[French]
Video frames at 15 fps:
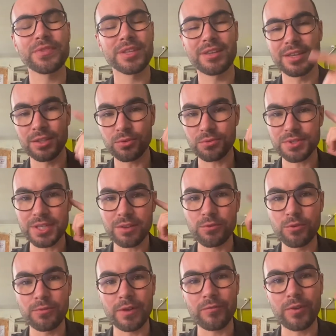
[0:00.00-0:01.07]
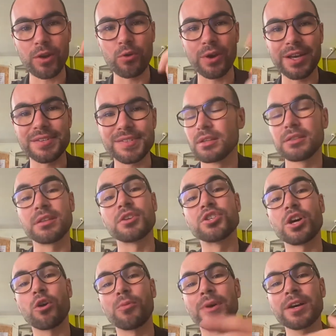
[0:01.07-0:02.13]
et ton cerveau va faire le reste. as déjà
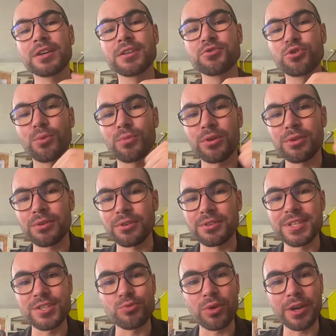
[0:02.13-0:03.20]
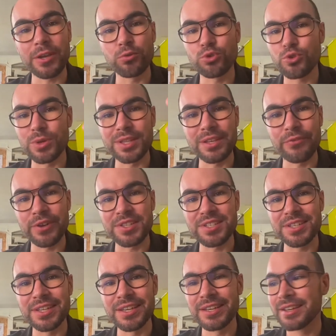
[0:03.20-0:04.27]
remarqué sûrement euh, des soirées où tu étais
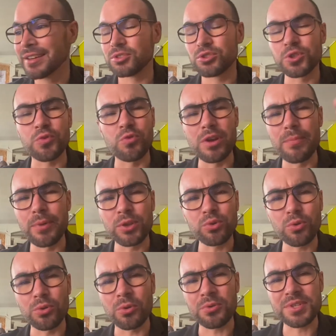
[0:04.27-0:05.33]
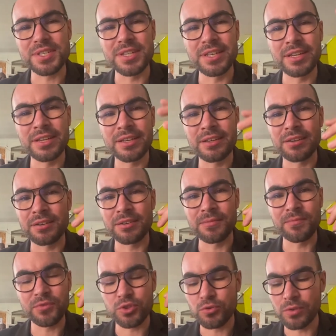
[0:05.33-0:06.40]
fatigué, tu voulais pas trop danser, euh,
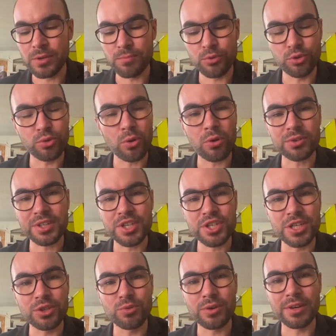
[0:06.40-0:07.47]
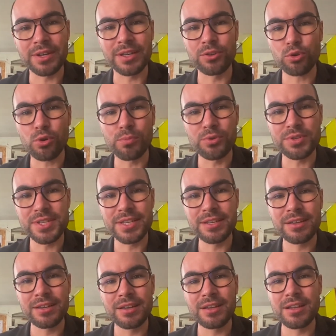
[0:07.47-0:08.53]
tu voulais plutôt rentrer chez toi et te reposer.
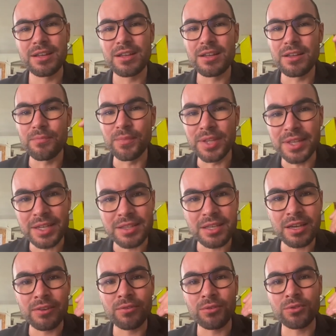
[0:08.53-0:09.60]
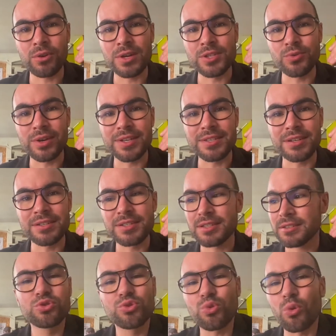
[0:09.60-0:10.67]
Mais dès que tu arrives dans la soirée salsa,
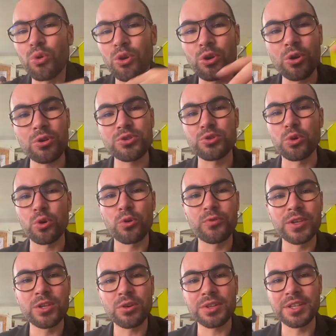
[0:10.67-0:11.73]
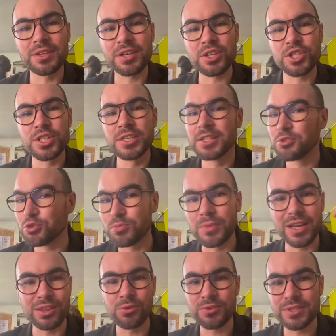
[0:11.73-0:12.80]
ton corps se revigore d'énergie et tu te mets à
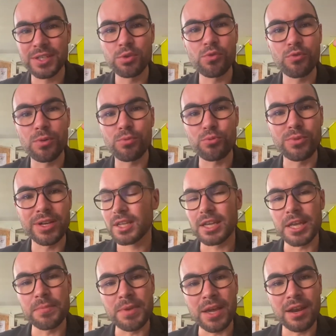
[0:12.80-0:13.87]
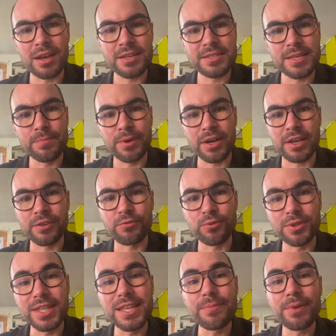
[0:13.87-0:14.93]
danser deux fois plus belle. Et eh bien là, c'est pareil, il faut
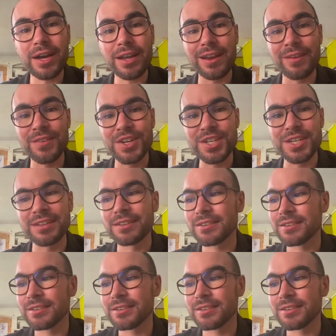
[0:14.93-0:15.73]
démarrer la machine.